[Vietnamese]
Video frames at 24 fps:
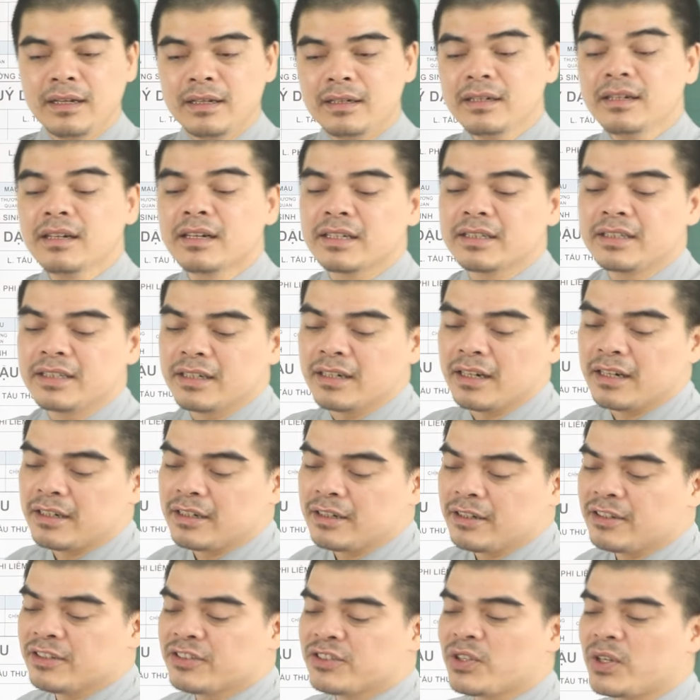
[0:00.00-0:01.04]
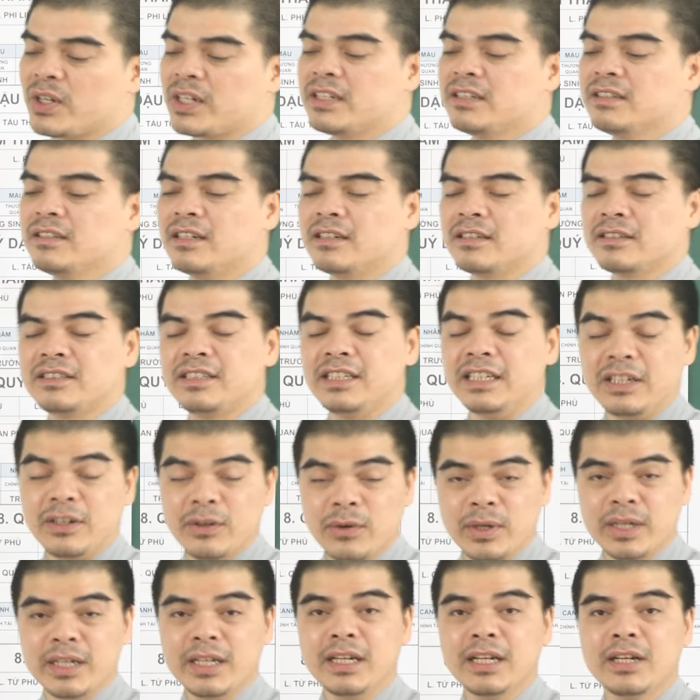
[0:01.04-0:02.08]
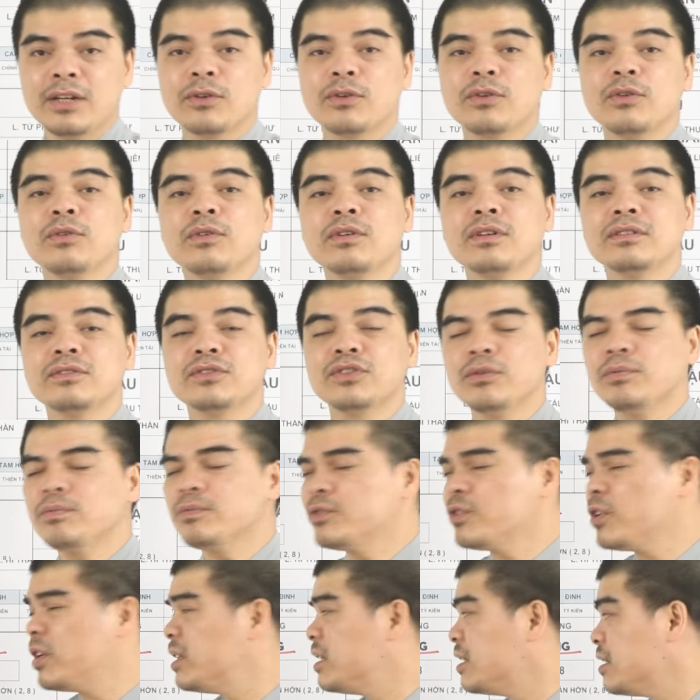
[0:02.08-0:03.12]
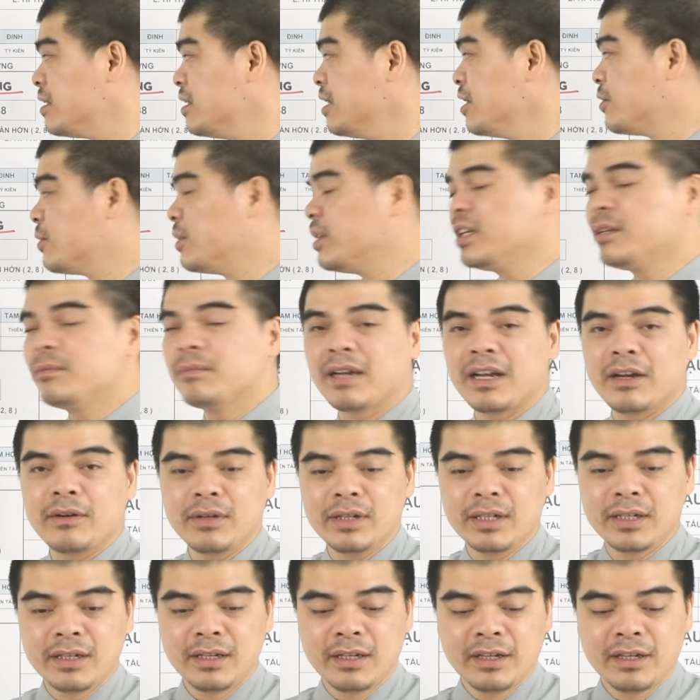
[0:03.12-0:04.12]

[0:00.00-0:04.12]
Được cái chính ấn nó soi đường chỉ lối, nó cũng giúp cho những người tuổi Đinh Mão